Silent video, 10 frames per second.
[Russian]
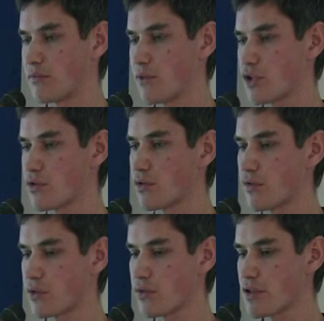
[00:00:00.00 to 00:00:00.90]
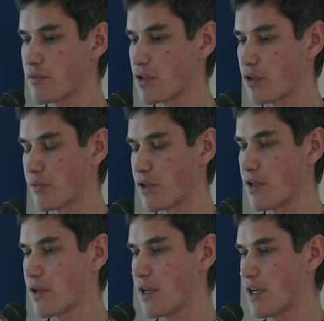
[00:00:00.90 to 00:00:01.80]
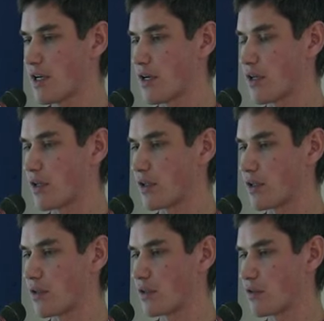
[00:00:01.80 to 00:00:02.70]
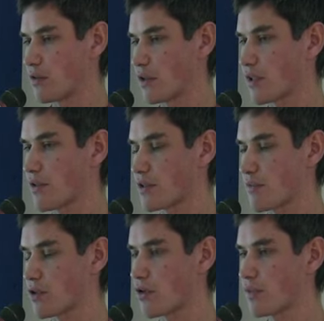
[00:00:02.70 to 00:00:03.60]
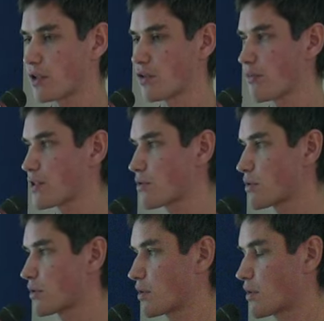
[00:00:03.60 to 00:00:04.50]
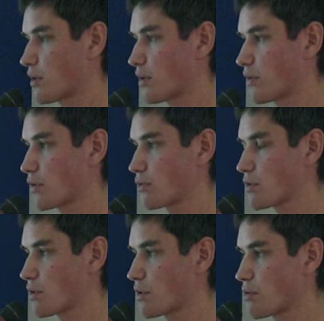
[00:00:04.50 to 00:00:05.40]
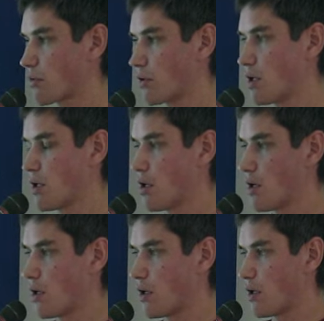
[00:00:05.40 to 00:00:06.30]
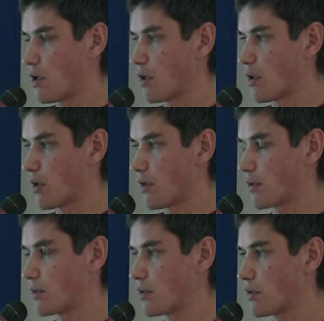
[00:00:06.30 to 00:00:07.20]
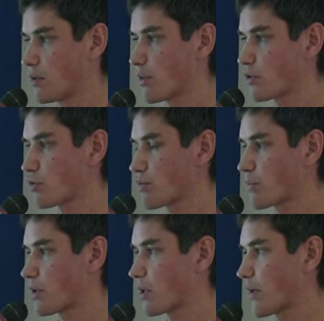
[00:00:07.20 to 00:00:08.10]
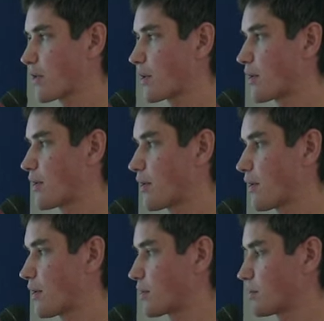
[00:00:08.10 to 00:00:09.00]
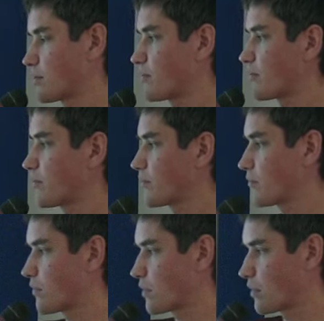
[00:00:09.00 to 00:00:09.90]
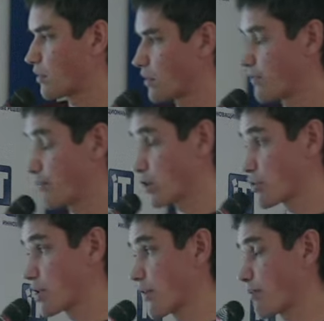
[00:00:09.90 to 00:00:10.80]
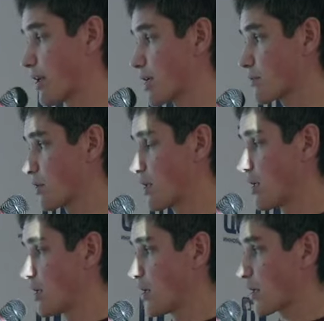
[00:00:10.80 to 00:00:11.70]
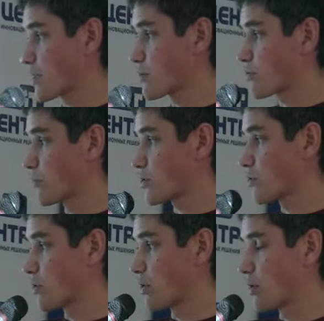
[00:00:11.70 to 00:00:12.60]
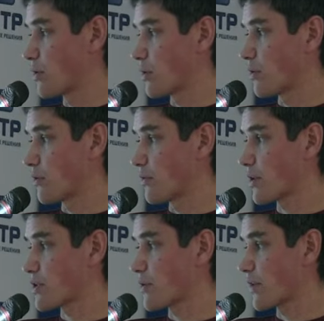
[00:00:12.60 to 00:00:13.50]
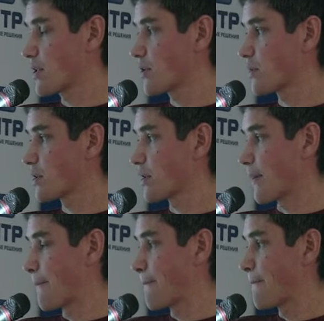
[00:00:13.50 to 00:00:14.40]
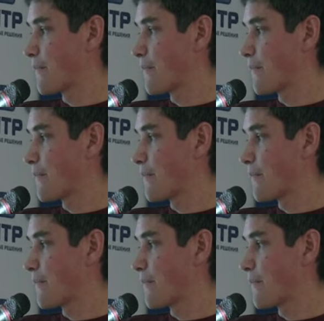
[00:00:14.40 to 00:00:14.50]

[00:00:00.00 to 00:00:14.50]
между виртуозным ядром и археологским ядром, на котором базируется это виртуозное ядро. На ну, предыдущем графике Э, предыдущий график показывал разницу между э, версией ванильного ядра,